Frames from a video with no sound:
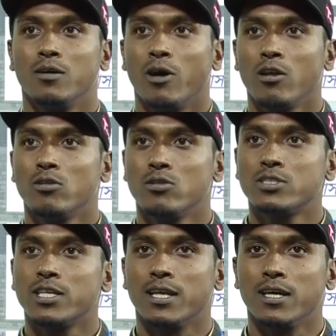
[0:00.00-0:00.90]
ভালো
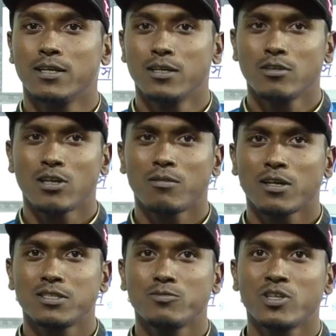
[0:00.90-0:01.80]
হচ্ছে না তো আমার
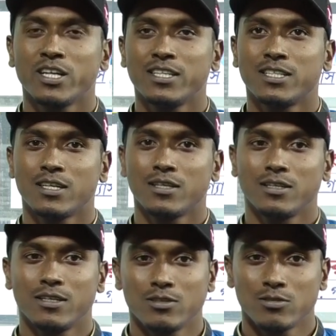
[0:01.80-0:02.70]
কাছে মনে হয় এটা
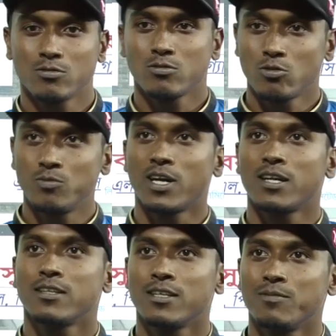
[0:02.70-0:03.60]
খুব
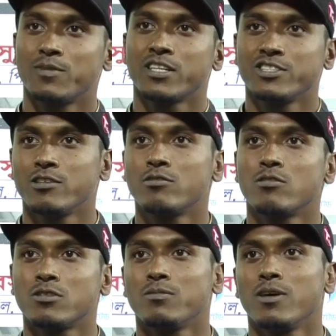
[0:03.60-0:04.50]
তাড়াতাড়ি আমরা এক্সিকিউট
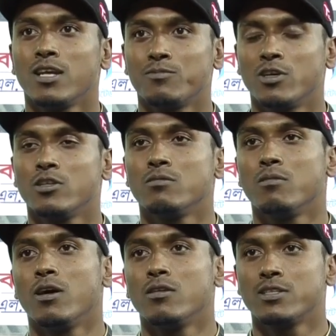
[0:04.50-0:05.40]
করতে পারলে আমরা হয়তো বা
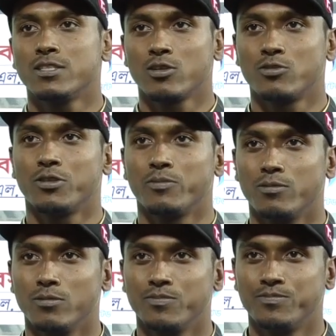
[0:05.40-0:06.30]
ভালো রেজাল্ট করতে পারবো